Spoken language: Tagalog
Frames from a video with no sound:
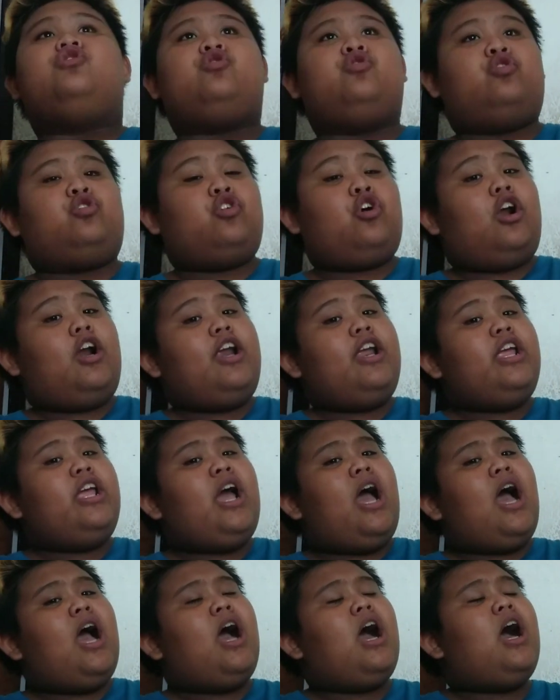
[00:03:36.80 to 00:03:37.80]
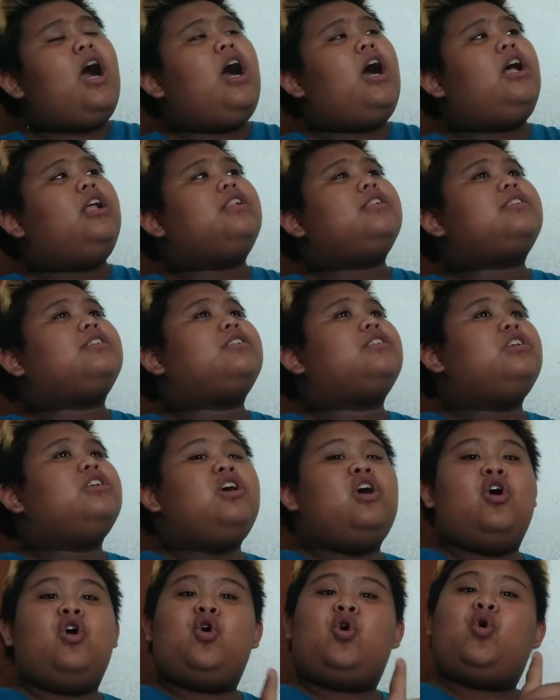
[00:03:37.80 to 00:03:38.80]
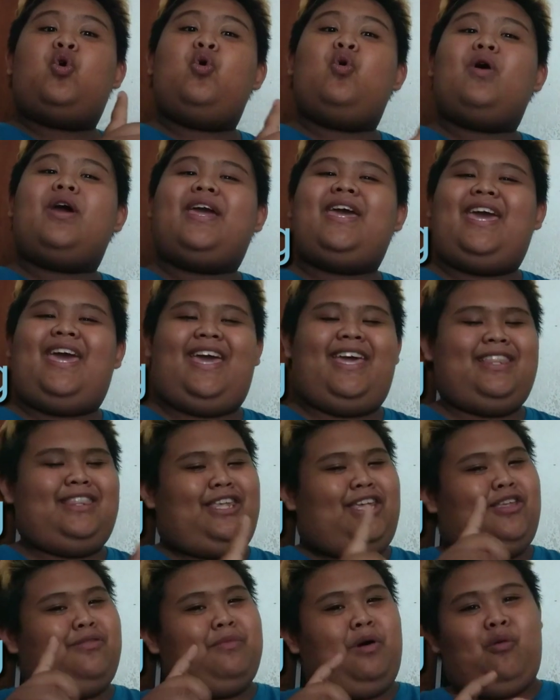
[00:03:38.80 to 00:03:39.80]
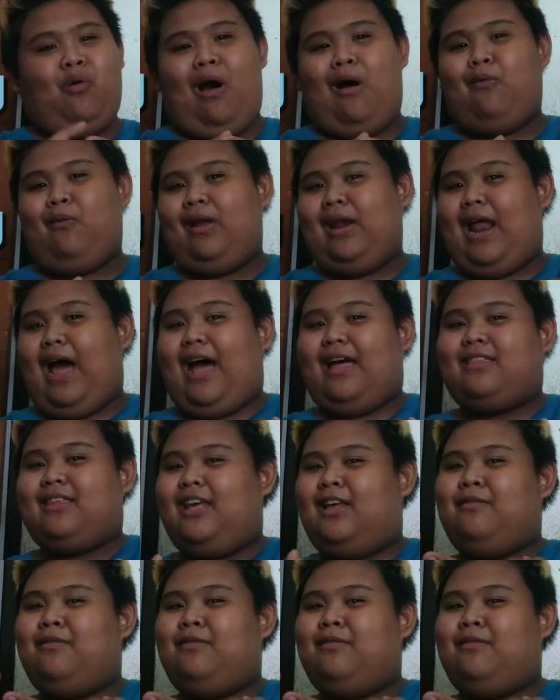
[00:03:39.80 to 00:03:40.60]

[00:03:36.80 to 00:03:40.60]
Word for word: Tutorials! Cooking, din mawawala.